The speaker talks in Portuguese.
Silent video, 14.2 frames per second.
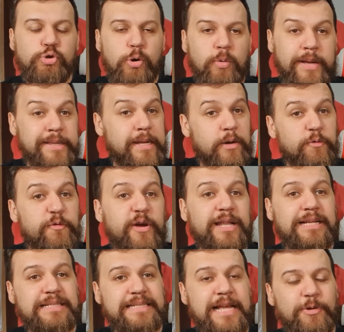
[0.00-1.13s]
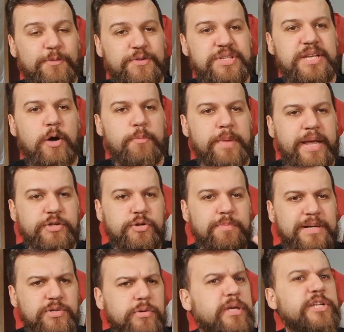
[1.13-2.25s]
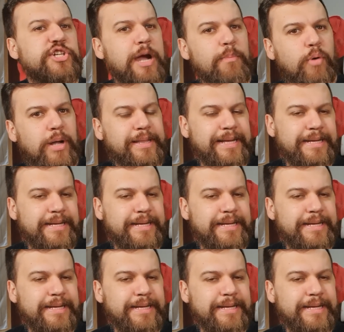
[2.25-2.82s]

O jogo ainda não foi lançado oficialmente, mas o que chamou